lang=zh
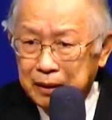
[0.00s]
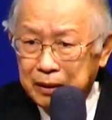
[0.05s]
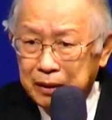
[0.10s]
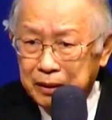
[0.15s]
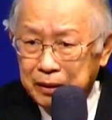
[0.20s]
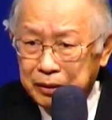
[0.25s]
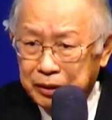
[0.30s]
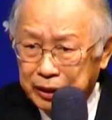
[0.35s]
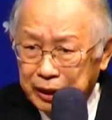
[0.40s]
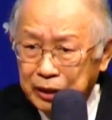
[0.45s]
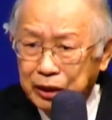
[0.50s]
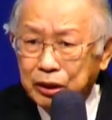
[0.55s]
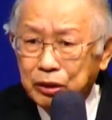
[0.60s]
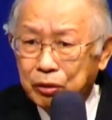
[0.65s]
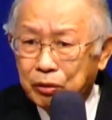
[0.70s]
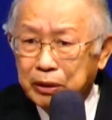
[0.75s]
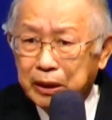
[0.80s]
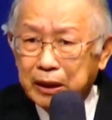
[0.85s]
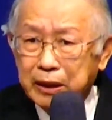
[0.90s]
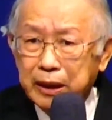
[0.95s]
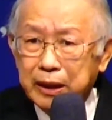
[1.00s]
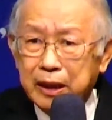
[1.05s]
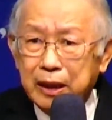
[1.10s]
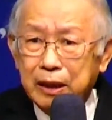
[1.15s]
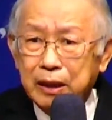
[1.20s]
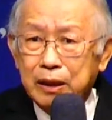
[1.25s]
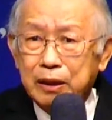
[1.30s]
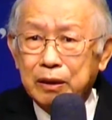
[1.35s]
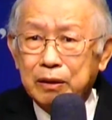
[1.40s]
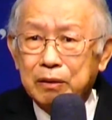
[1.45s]
神是有能力可
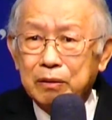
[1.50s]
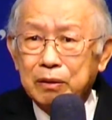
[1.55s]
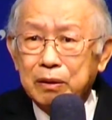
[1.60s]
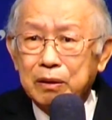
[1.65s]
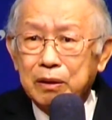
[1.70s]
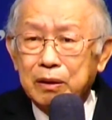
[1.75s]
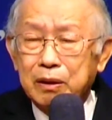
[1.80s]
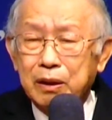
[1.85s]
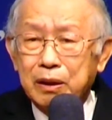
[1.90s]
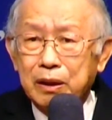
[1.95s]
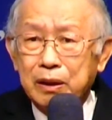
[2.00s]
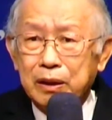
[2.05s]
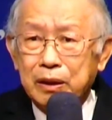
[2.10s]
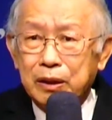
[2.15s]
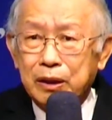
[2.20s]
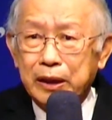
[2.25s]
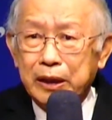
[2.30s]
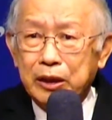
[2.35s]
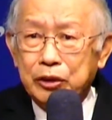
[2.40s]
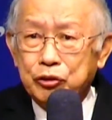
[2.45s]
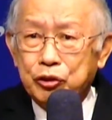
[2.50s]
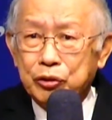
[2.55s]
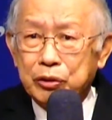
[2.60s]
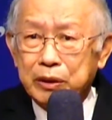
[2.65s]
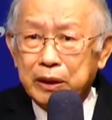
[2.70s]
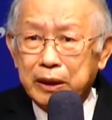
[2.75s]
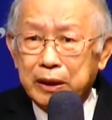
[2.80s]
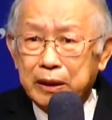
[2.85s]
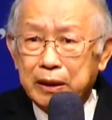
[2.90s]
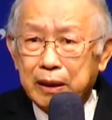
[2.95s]
以可以医治
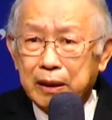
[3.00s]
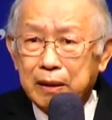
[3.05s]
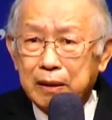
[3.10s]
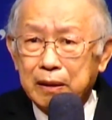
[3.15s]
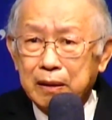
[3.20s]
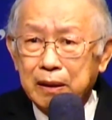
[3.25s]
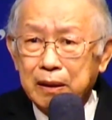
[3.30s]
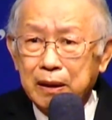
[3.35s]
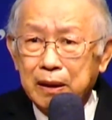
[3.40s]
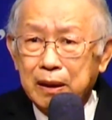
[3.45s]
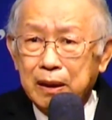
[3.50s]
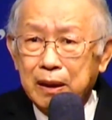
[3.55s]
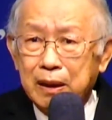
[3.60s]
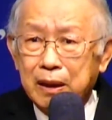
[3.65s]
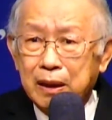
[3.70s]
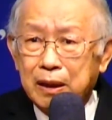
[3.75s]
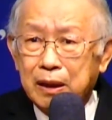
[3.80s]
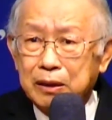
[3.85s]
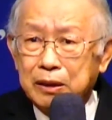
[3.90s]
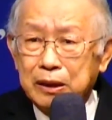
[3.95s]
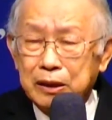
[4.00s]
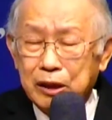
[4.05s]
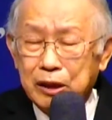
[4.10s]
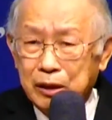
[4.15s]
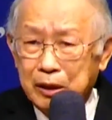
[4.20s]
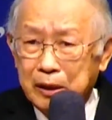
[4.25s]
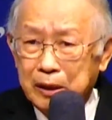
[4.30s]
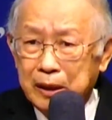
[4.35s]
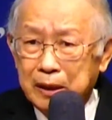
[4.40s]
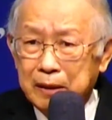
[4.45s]
你的。可是，
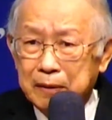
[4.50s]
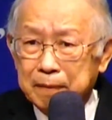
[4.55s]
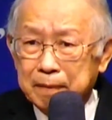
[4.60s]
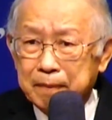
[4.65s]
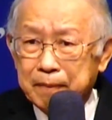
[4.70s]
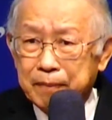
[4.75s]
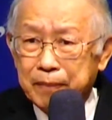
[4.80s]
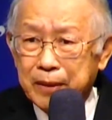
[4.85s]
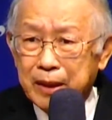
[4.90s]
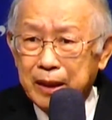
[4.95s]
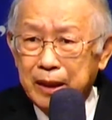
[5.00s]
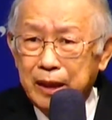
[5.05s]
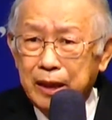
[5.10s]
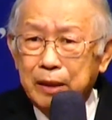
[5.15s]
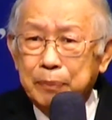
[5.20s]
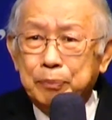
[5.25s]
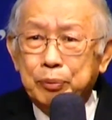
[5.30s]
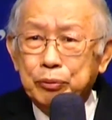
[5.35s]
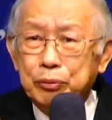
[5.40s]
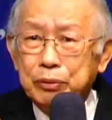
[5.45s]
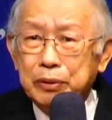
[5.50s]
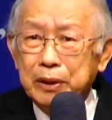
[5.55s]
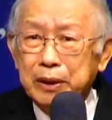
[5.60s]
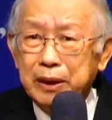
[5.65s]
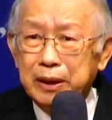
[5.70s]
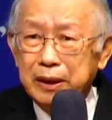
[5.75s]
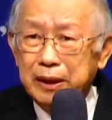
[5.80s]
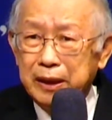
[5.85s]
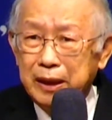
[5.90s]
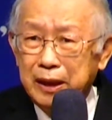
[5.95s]
一不
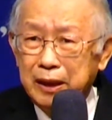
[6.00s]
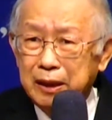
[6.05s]
一